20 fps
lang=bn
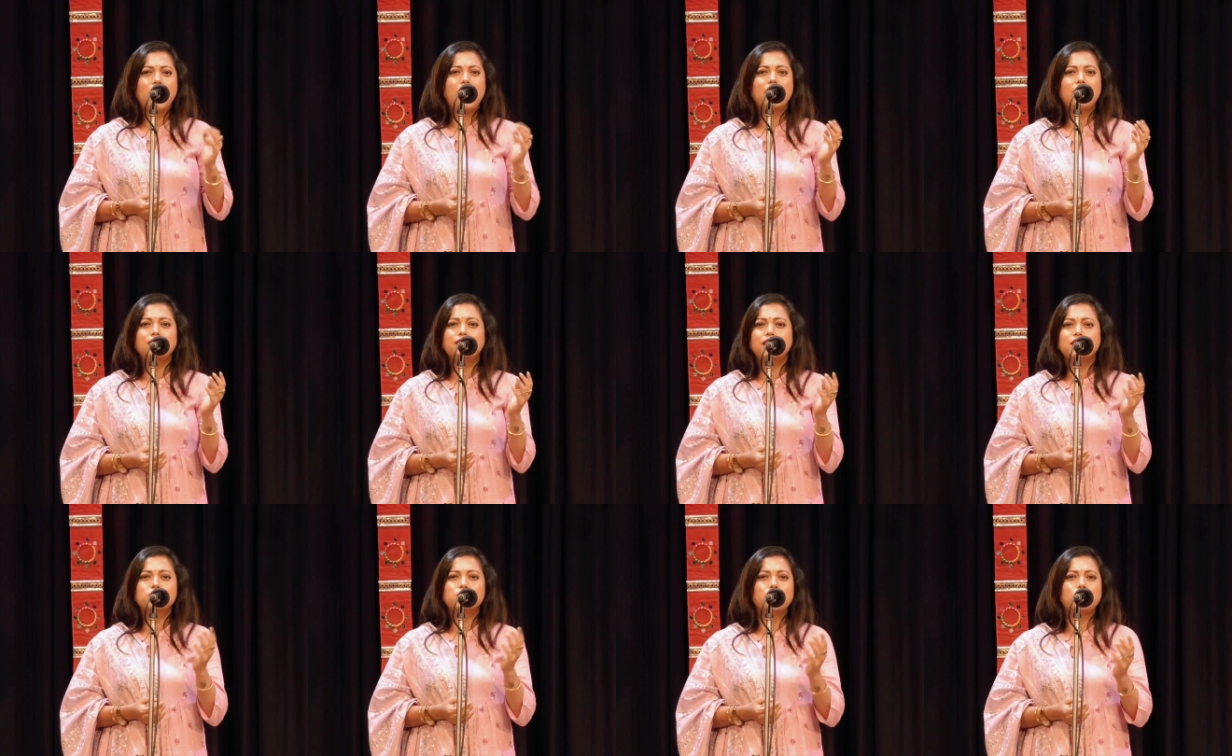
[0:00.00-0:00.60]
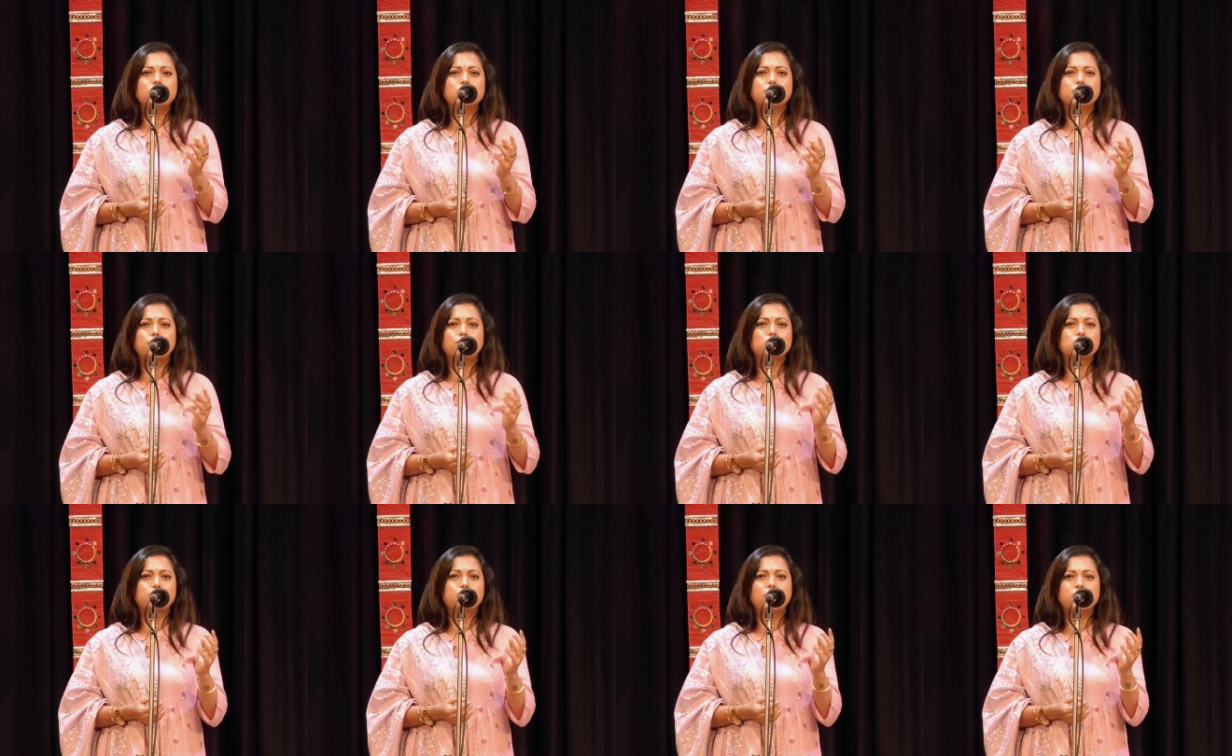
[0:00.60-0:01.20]
হাতে ঝলসে
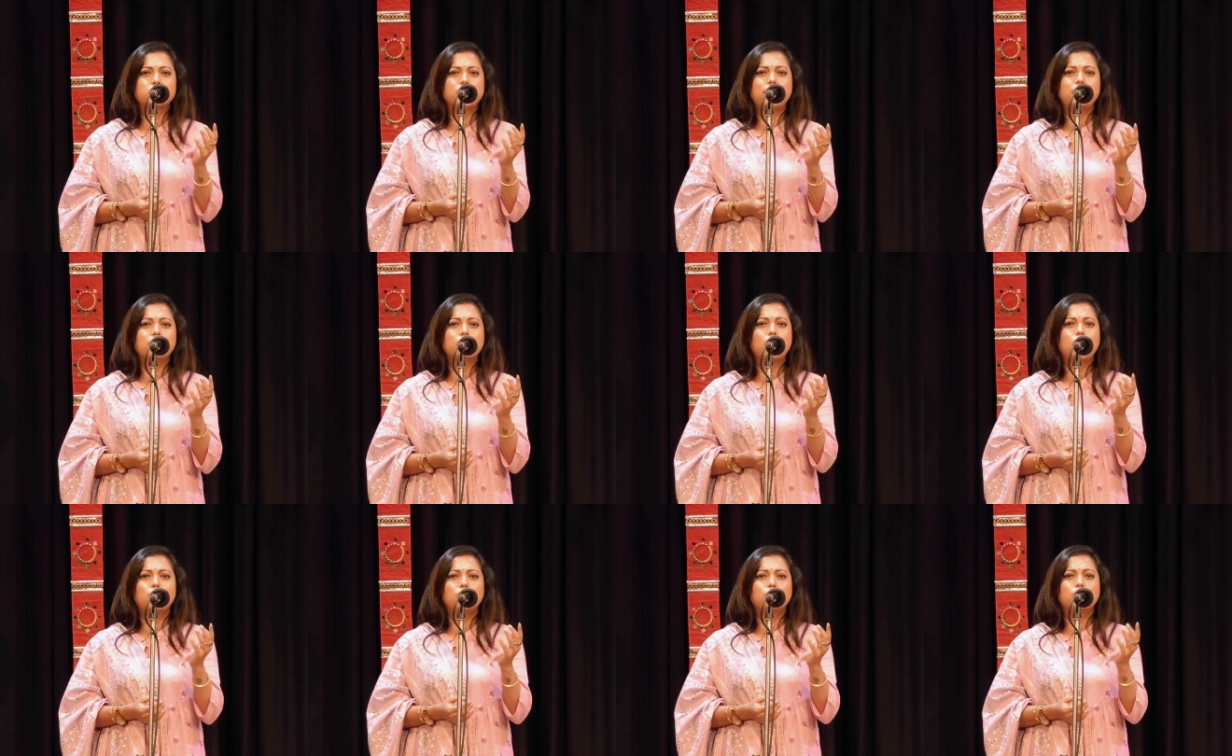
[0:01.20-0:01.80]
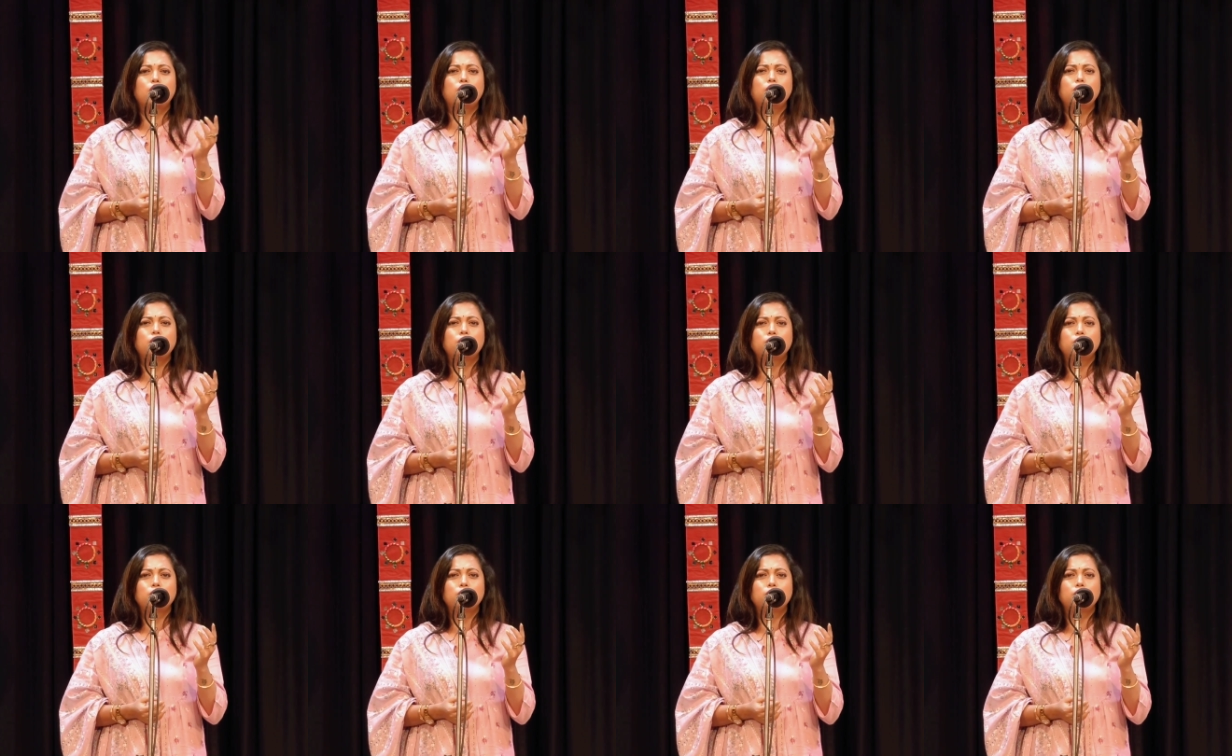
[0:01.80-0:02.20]
উঠবে সেই খর্গ